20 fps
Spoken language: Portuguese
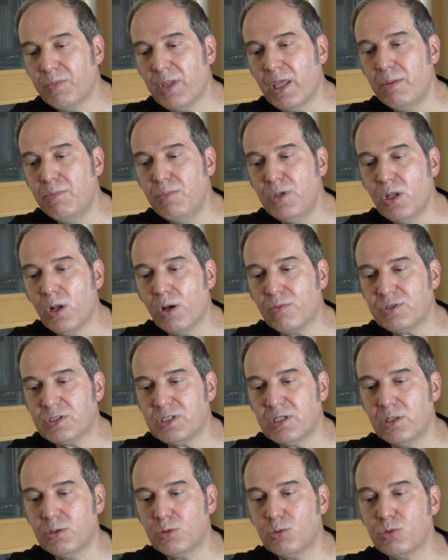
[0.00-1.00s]
em
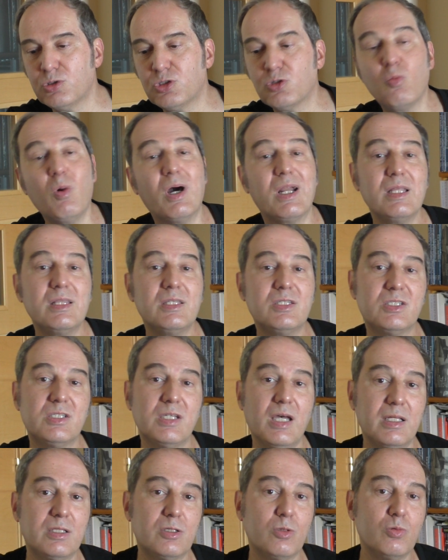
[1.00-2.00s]

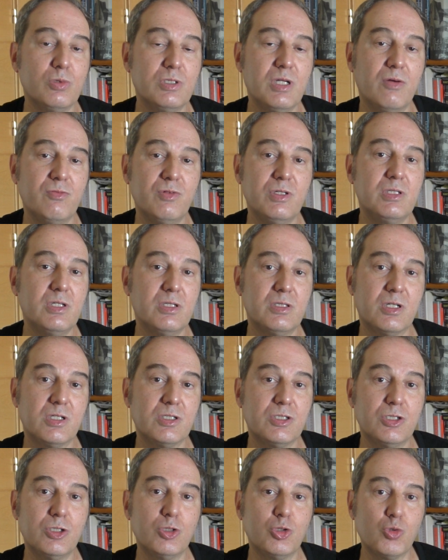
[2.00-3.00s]
1947, no dia
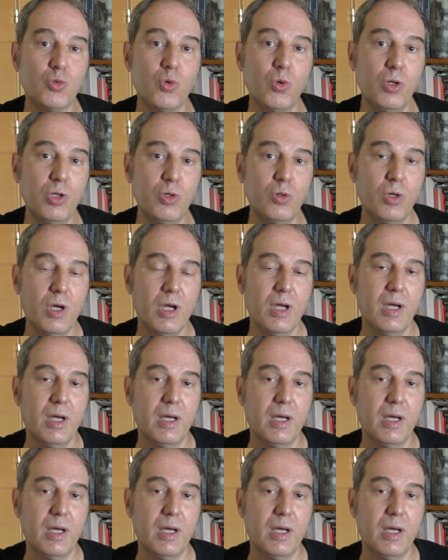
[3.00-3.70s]
23 de julho,